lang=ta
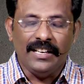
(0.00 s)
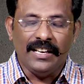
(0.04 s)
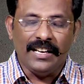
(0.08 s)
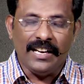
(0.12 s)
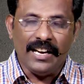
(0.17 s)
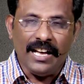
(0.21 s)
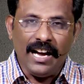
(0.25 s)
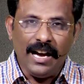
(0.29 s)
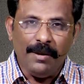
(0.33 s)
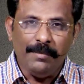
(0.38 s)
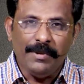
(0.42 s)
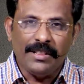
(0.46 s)

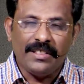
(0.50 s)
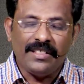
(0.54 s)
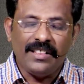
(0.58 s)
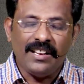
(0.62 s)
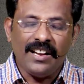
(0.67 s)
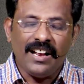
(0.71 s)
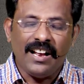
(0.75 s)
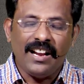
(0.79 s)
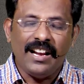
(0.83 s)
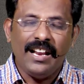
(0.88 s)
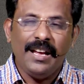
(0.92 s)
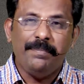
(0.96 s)
என்
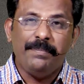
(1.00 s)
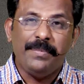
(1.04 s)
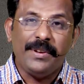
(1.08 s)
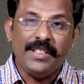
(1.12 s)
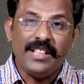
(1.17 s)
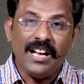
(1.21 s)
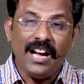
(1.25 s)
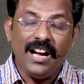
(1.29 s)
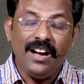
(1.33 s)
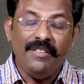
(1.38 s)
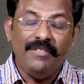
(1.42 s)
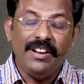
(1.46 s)
நாமத்தினாலே
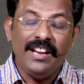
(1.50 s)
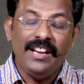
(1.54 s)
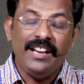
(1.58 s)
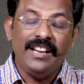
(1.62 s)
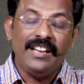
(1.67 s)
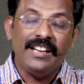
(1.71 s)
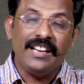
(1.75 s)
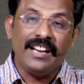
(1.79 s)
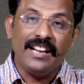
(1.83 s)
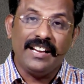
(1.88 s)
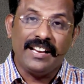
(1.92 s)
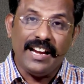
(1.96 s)
பிதாவை
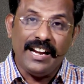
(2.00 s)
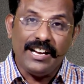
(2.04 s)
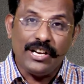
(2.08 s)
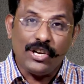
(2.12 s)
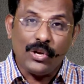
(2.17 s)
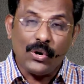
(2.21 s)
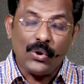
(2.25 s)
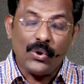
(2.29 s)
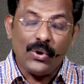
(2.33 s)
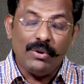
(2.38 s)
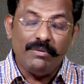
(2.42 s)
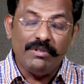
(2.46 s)
நீங்கள்
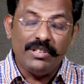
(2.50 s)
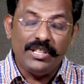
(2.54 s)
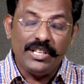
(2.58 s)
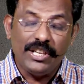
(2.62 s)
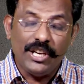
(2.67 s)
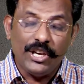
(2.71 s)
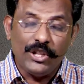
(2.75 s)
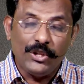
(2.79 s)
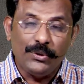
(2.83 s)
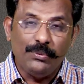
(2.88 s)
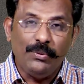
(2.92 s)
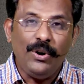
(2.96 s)
கேட்டுக்கொள்வது
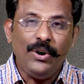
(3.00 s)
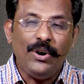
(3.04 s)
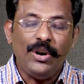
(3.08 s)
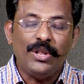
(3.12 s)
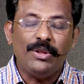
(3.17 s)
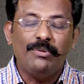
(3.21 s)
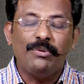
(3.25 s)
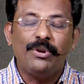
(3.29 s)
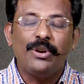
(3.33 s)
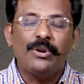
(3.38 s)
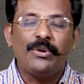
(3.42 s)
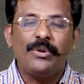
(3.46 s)
எதுவோ
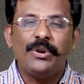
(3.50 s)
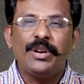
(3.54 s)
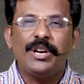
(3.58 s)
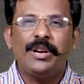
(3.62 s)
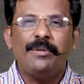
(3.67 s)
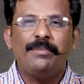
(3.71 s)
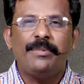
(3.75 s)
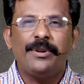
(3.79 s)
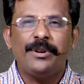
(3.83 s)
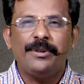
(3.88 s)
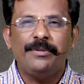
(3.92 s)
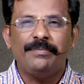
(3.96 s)
அது உங்களுக்கு
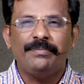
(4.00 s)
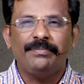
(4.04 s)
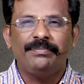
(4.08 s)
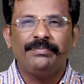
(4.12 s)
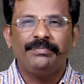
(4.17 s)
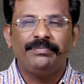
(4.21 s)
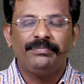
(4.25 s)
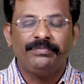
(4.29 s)
கொடுக்கப்படும்